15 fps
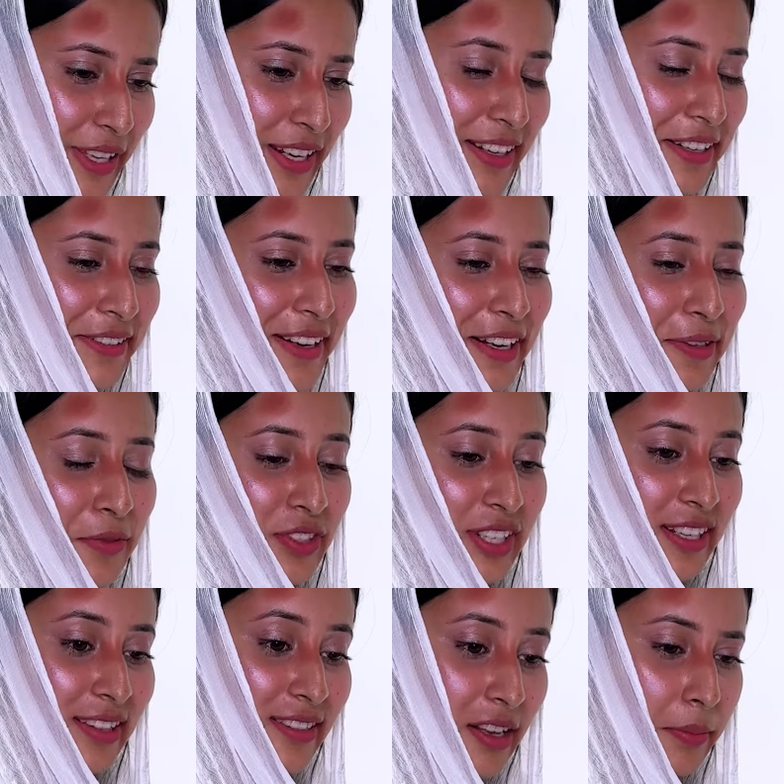मेरे घर वाले मुझसे
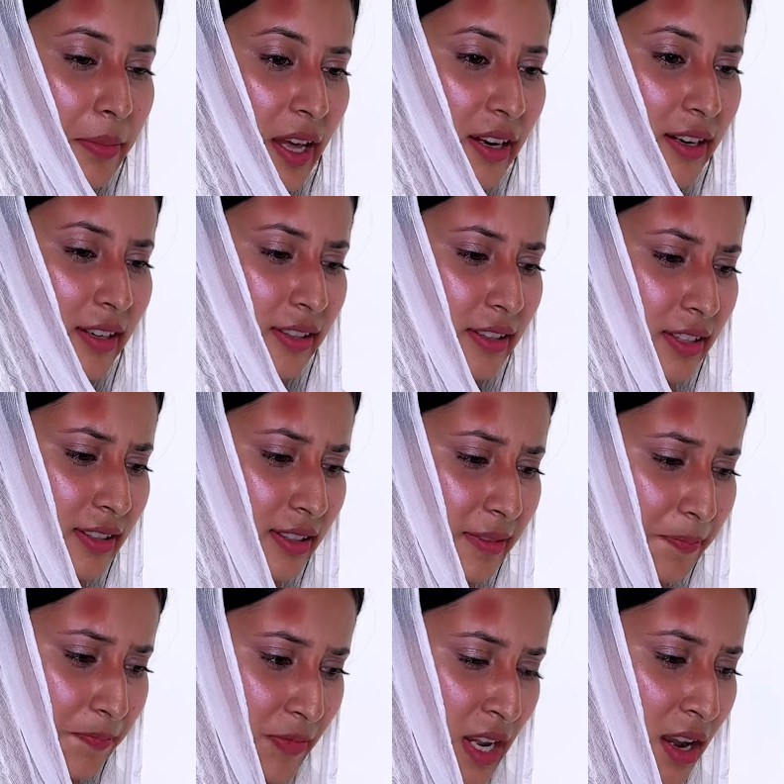कितना प्यार करते थे
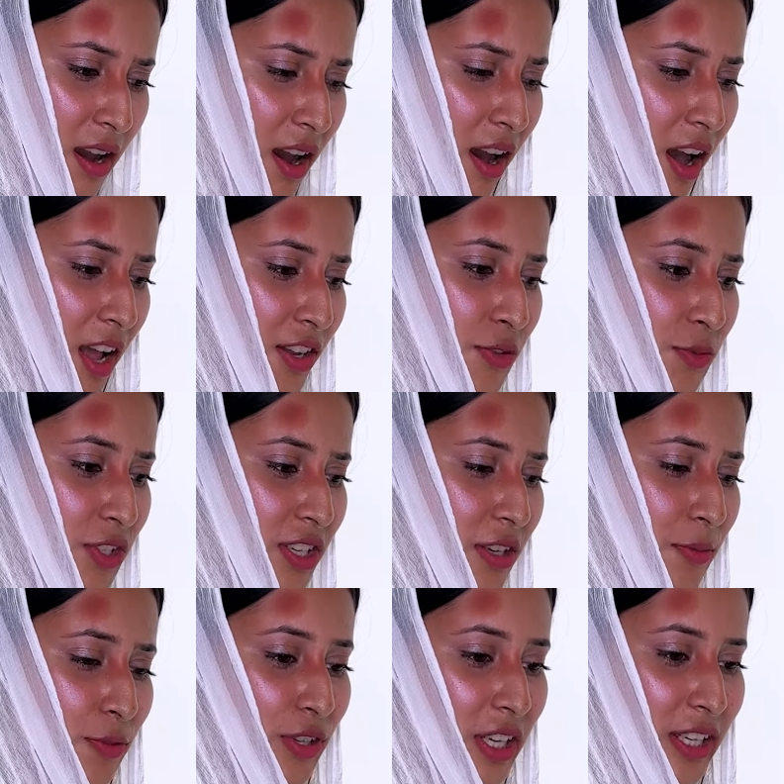आज मुझे
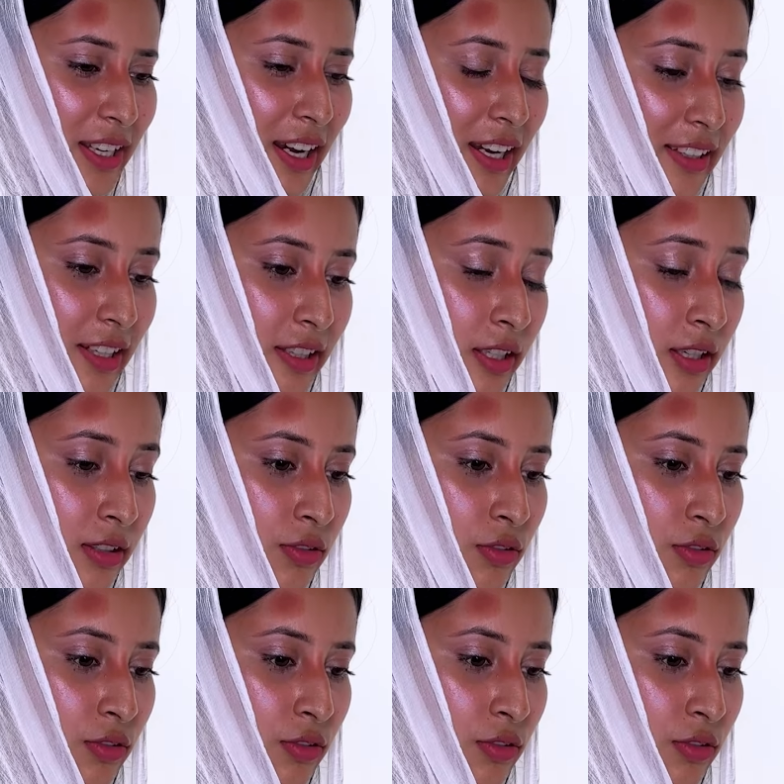जब उनकी याद आती ना